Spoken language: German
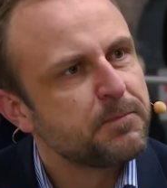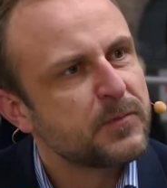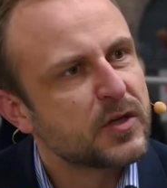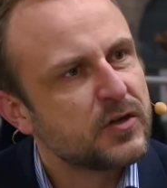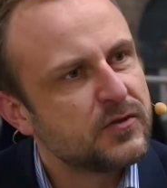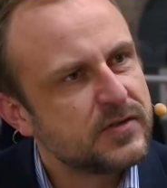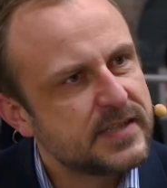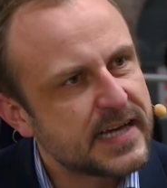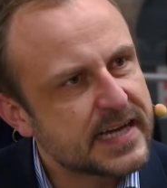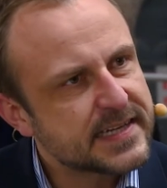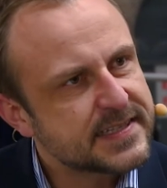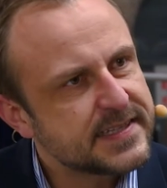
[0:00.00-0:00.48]

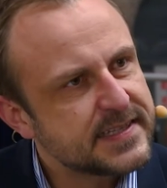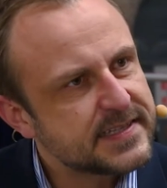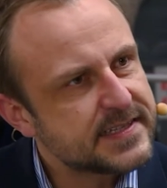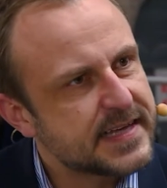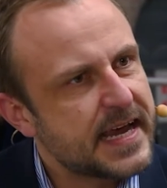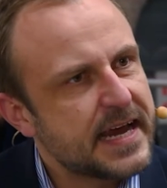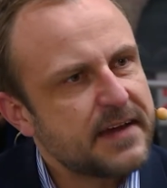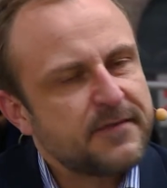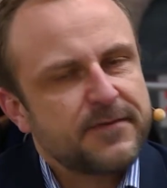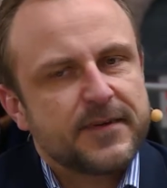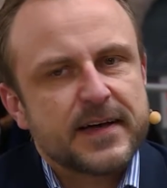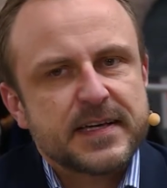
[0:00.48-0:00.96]
Und das ist
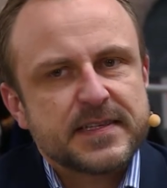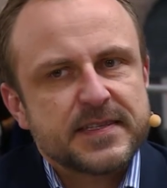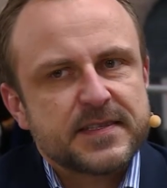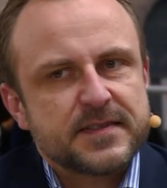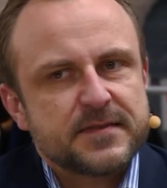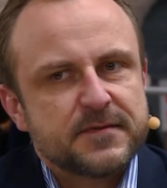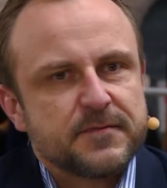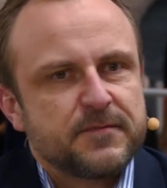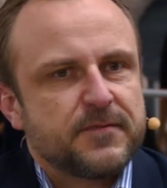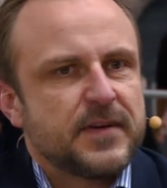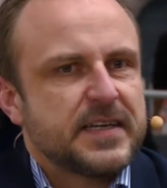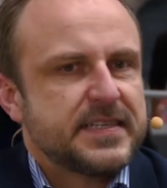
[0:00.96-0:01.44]

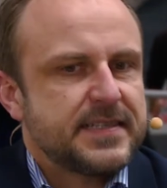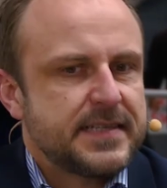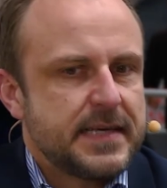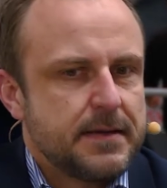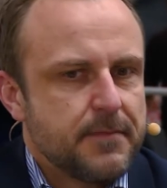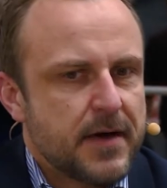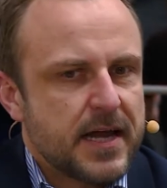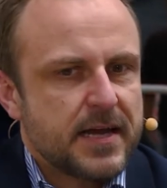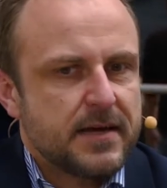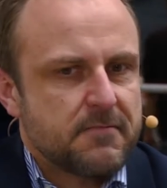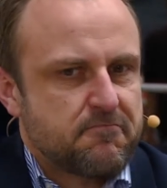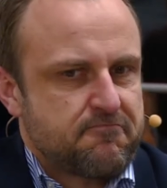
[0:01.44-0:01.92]
etwas, was
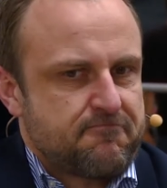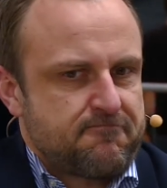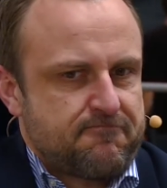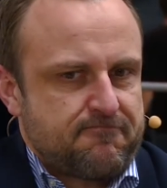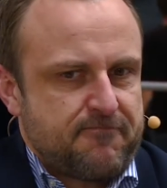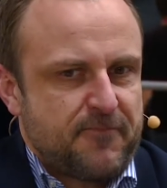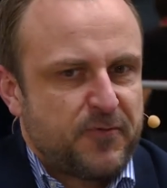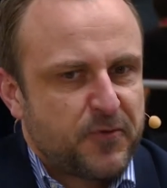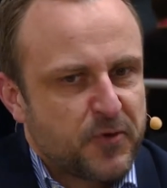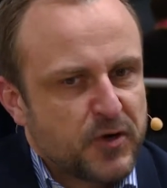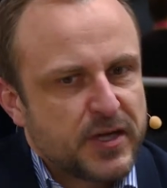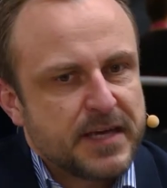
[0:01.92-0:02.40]
jemand
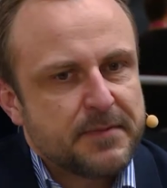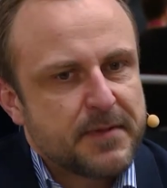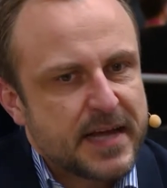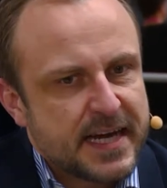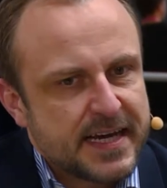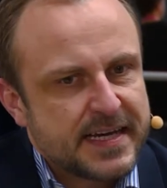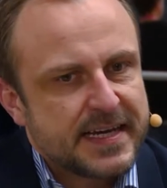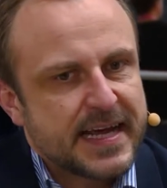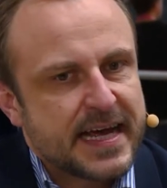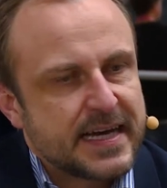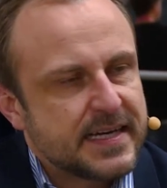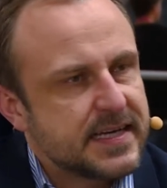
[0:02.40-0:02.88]
für
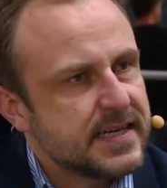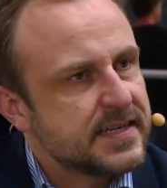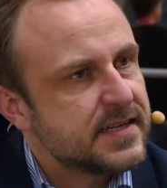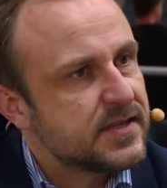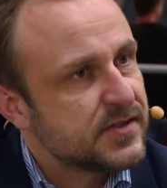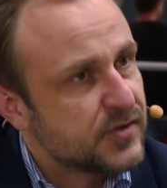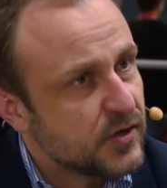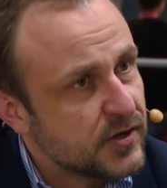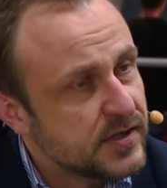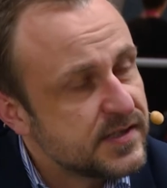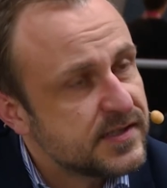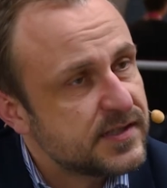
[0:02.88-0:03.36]
jemanden, der in einer
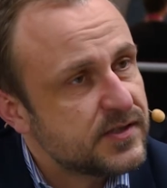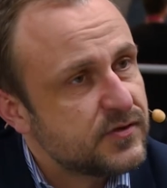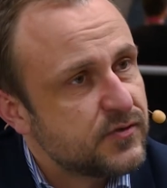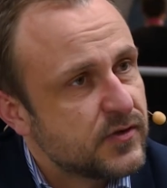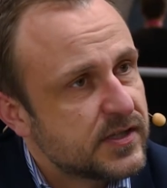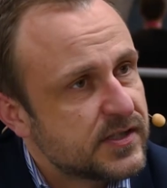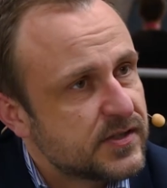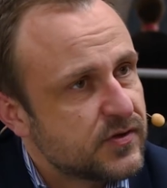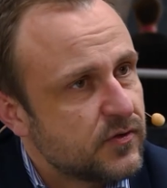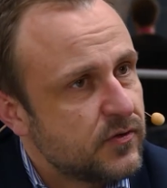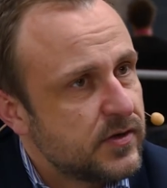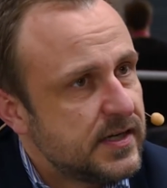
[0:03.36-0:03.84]
solchen
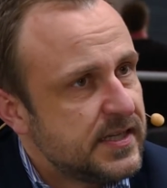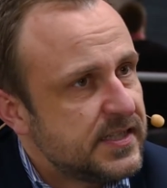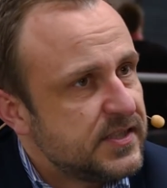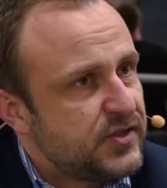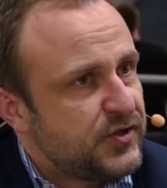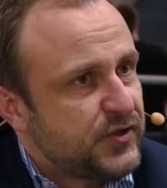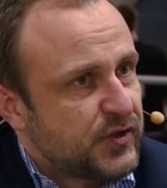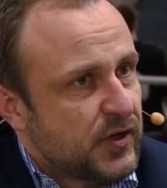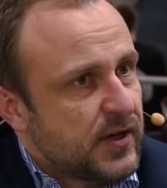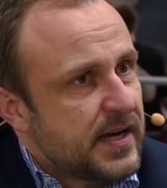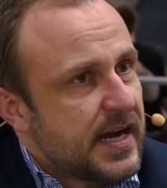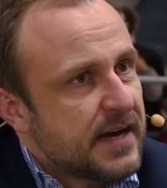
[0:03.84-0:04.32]
Situation
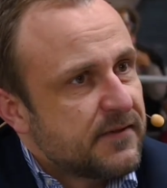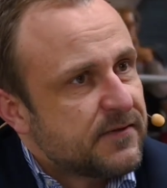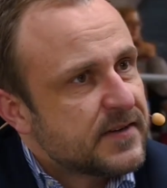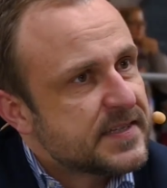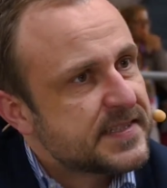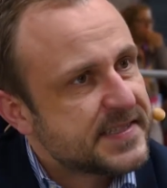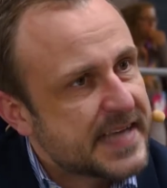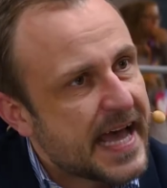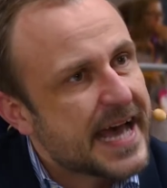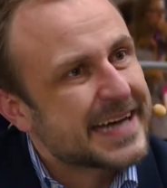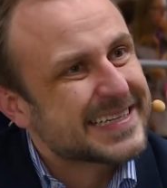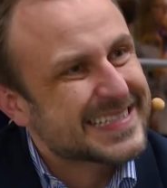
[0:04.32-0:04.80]
ist, schon
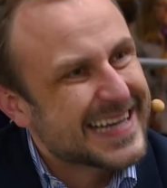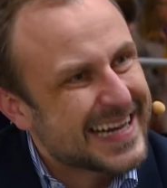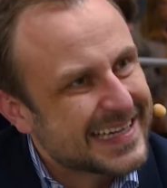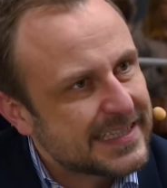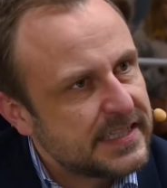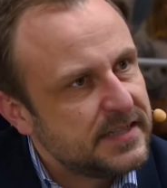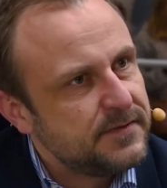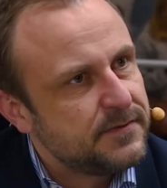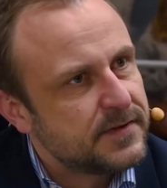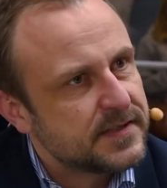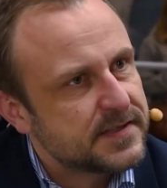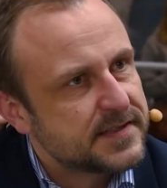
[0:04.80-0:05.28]
etwas sehr
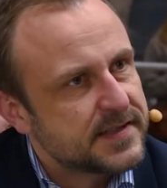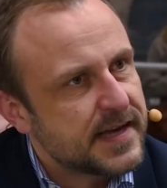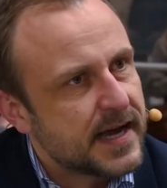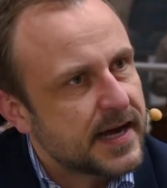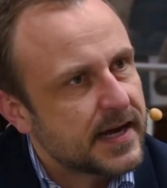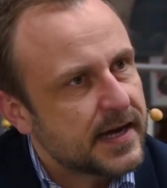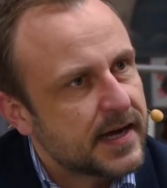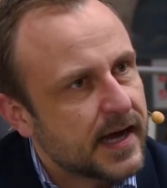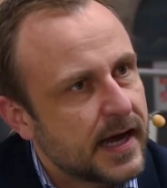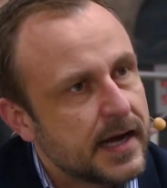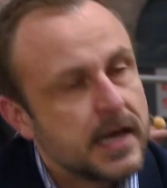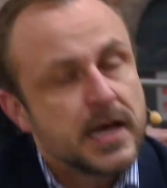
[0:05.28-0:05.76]
Attraktives
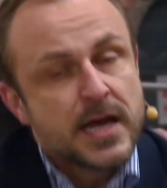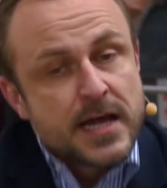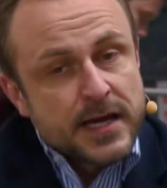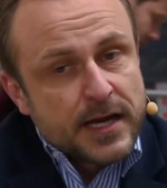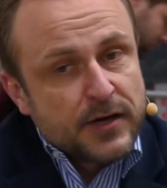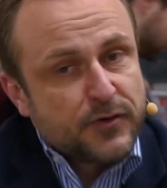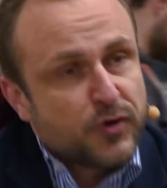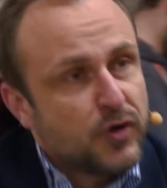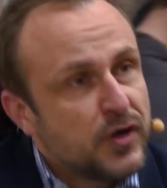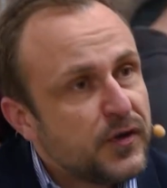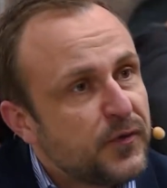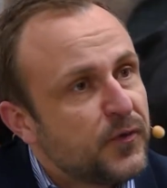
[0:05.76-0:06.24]
sein kann.
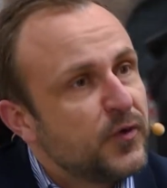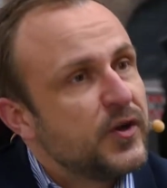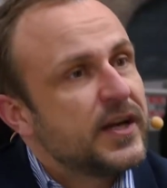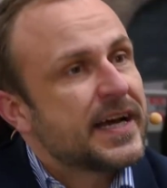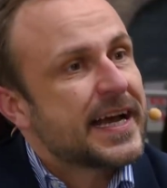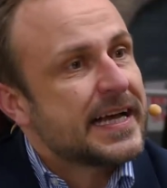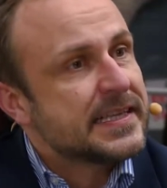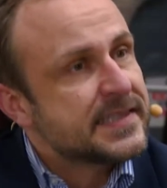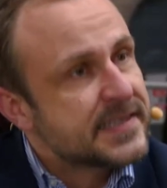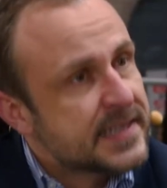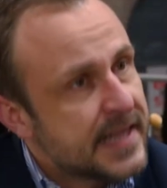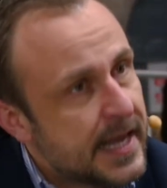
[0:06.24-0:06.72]
Natürlich für eine
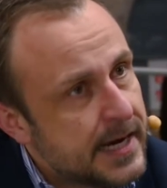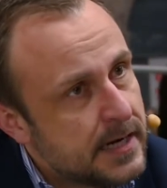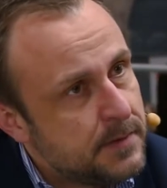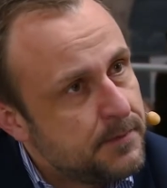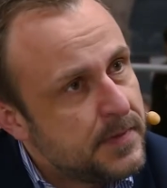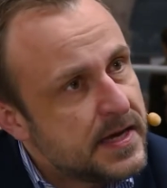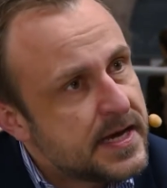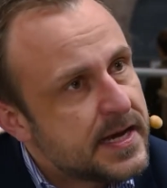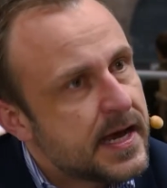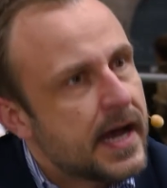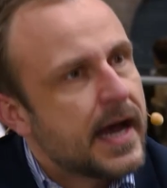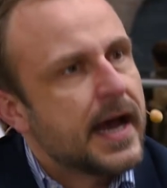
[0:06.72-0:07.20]
ganz kleine
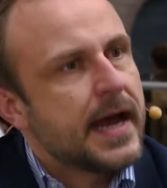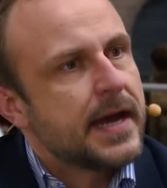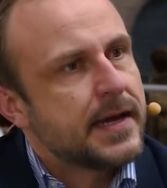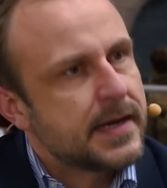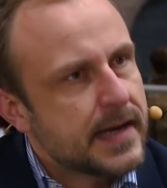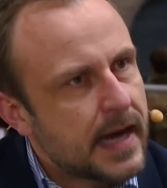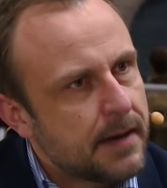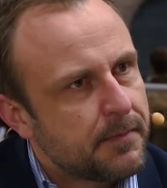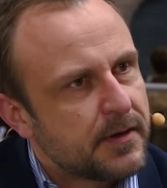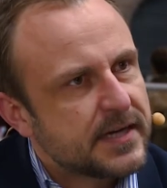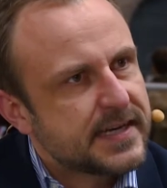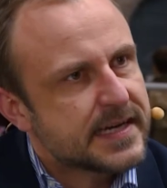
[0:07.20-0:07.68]
Minderheit,
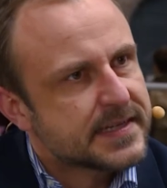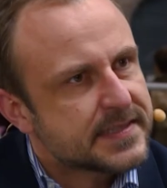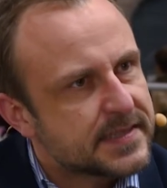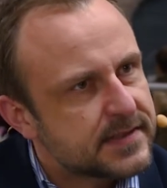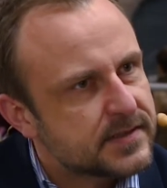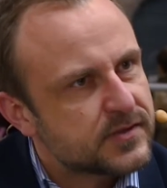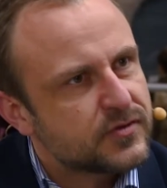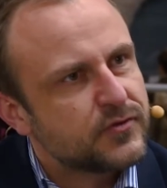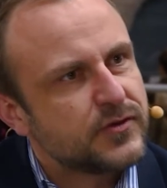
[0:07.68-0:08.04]
aber das ist